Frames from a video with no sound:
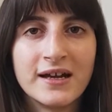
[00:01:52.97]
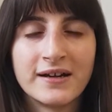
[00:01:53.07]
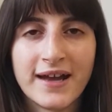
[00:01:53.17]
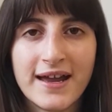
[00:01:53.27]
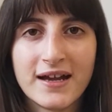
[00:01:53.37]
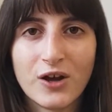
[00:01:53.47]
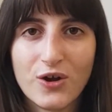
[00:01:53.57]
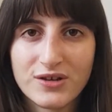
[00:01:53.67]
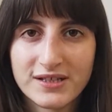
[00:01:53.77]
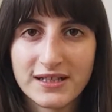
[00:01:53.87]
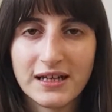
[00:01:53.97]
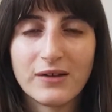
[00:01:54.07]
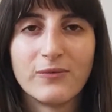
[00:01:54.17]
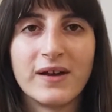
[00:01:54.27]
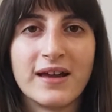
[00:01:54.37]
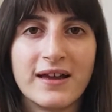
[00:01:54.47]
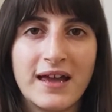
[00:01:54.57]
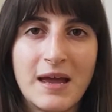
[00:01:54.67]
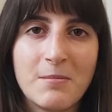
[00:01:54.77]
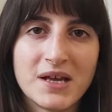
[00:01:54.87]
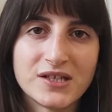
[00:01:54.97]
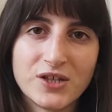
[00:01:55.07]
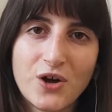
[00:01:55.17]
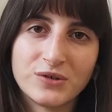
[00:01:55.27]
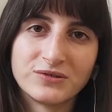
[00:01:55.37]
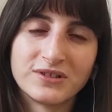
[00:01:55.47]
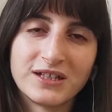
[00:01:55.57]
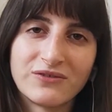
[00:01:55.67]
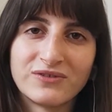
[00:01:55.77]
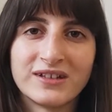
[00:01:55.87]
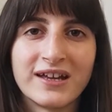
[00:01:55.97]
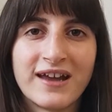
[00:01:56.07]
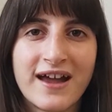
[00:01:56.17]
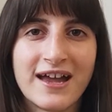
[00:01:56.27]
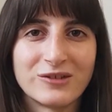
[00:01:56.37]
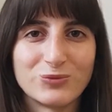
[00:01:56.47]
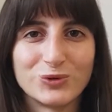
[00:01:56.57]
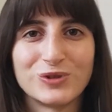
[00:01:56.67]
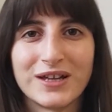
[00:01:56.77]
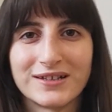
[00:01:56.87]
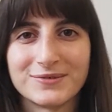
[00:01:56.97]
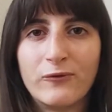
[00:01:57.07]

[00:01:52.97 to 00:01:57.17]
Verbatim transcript: Ryan Gosling ve Emma Stone tarafından hayat buldular.